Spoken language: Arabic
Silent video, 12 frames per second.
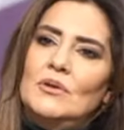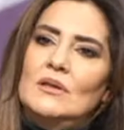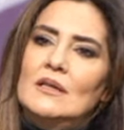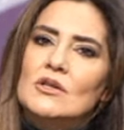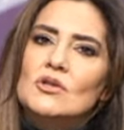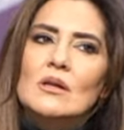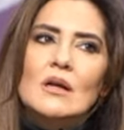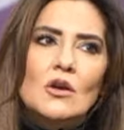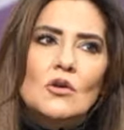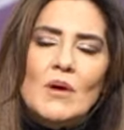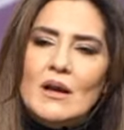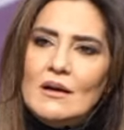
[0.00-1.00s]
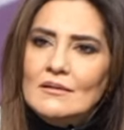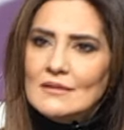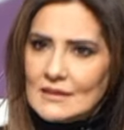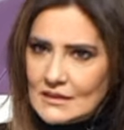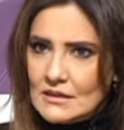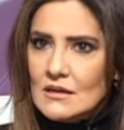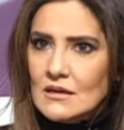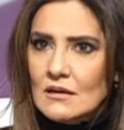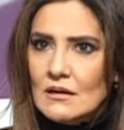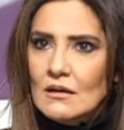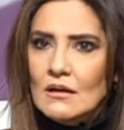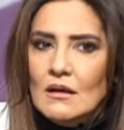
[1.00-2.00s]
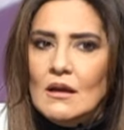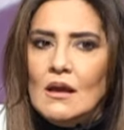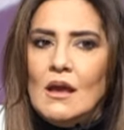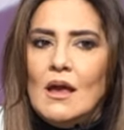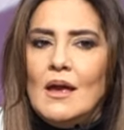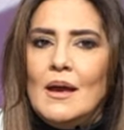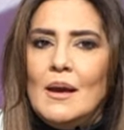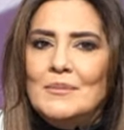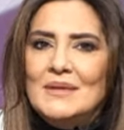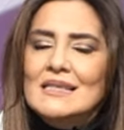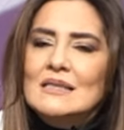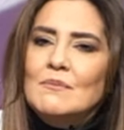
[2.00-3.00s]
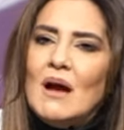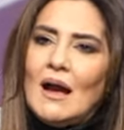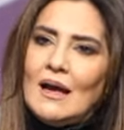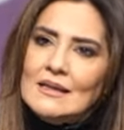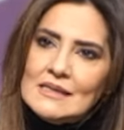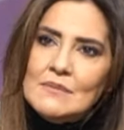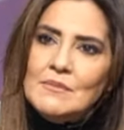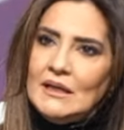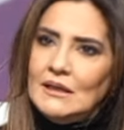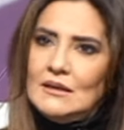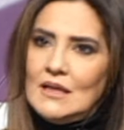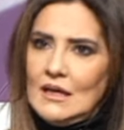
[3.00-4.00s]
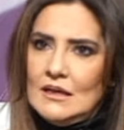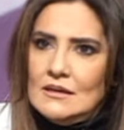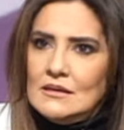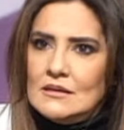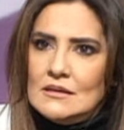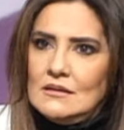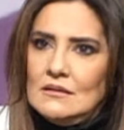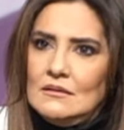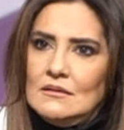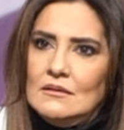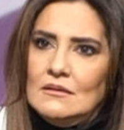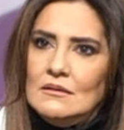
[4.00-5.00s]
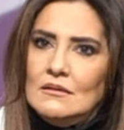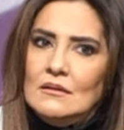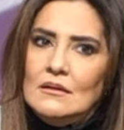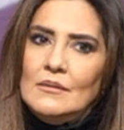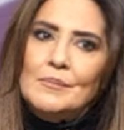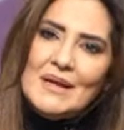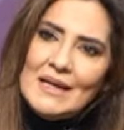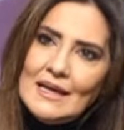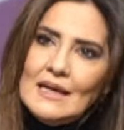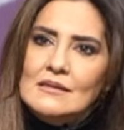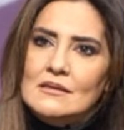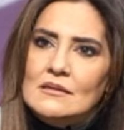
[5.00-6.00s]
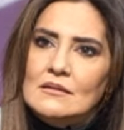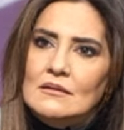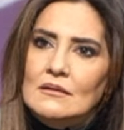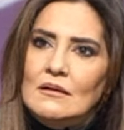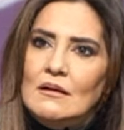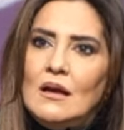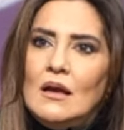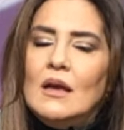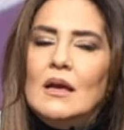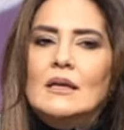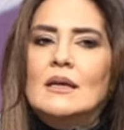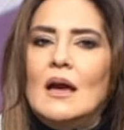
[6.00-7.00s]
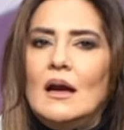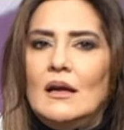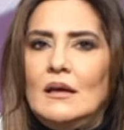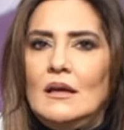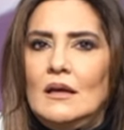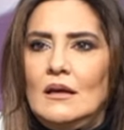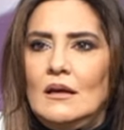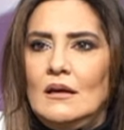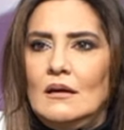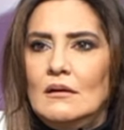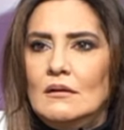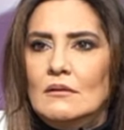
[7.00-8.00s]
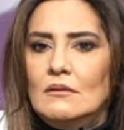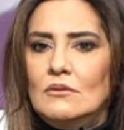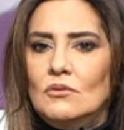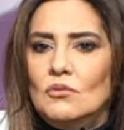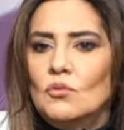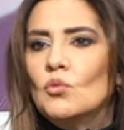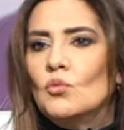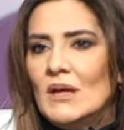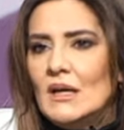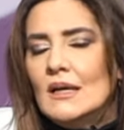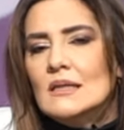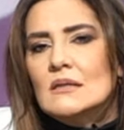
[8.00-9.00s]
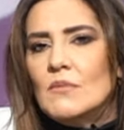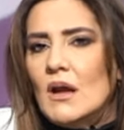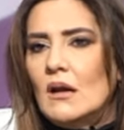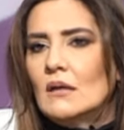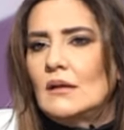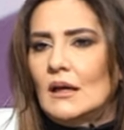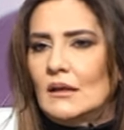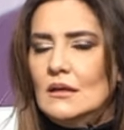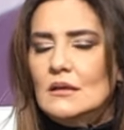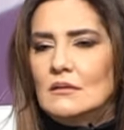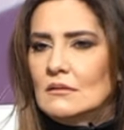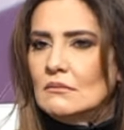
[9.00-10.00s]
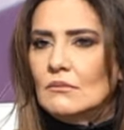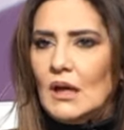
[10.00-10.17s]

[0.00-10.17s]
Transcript: ريبيتيشن لانه مرات كثير بنسمع عن سمعه ناس من ناس يعني آه، ومن ناس مرات اكيد